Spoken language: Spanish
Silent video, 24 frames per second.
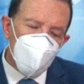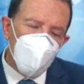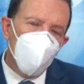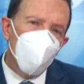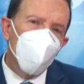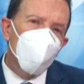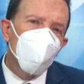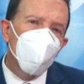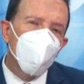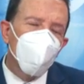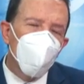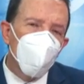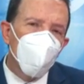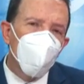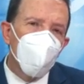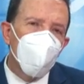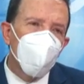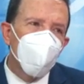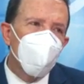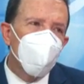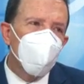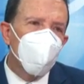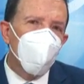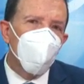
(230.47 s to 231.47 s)
El otro
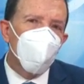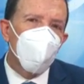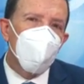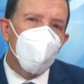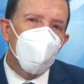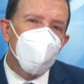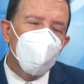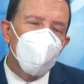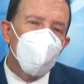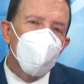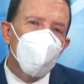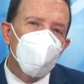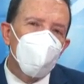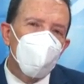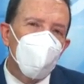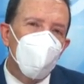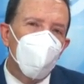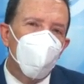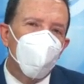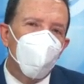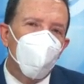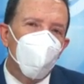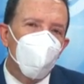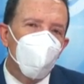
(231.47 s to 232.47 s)
programa importante es
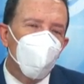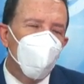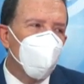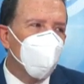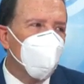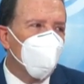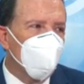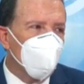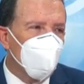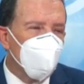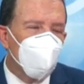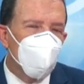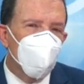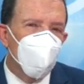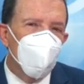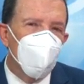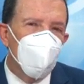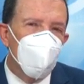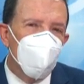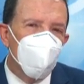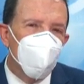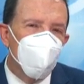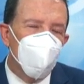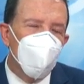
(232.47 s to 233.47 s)
el Fondo de
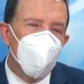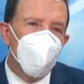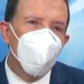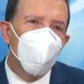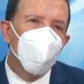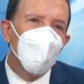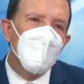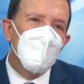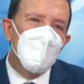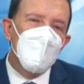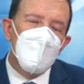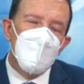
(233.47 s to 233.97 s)
Protección al Empleo.